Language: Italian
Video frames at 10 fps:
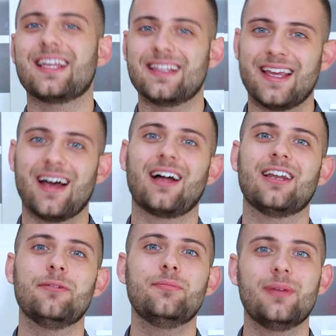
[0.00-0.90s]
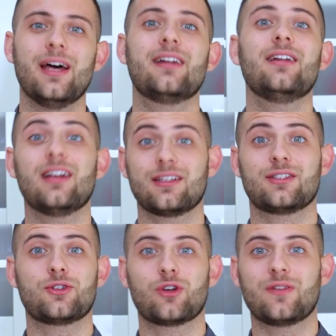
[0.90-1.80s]
e ideale per la
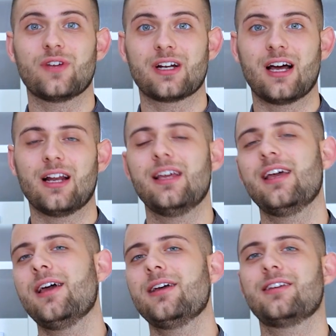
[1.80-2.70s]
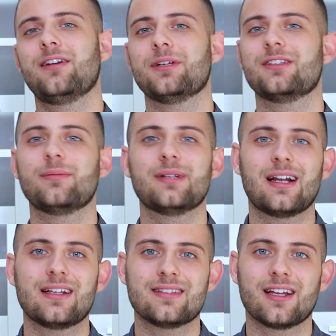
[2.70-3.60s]
stagione invernale e chiaramente per
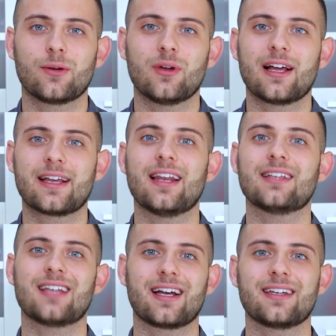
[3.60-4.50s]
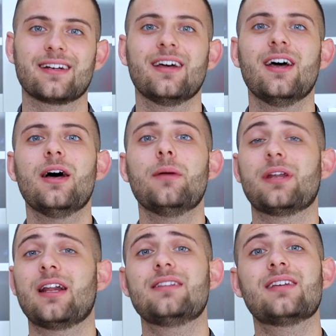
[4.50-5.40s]
realizzare quella che è la sacher.
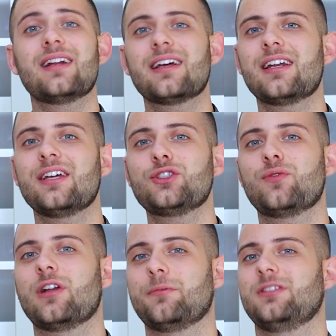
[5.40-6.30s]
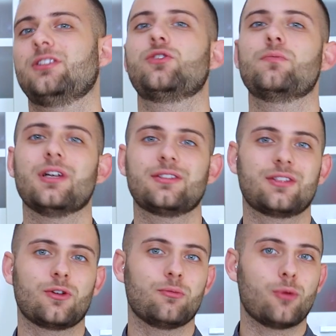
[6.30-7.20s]
Per realizzare la ganache veramente ci
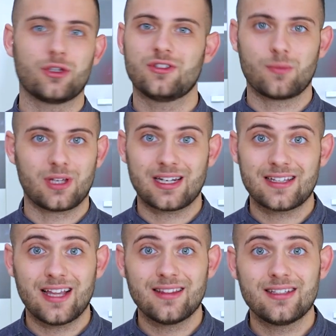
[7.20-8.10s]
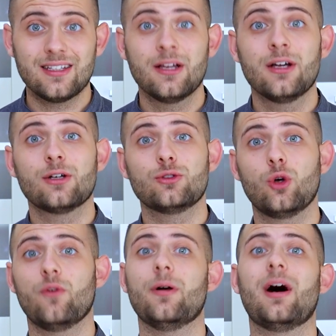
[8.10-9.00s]
bastano pochissimi ingredienti
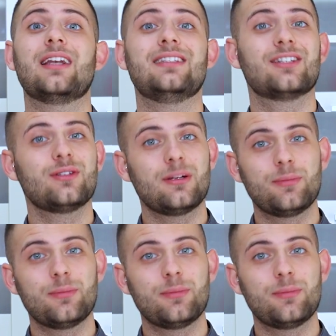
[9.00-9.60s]
dove all'interno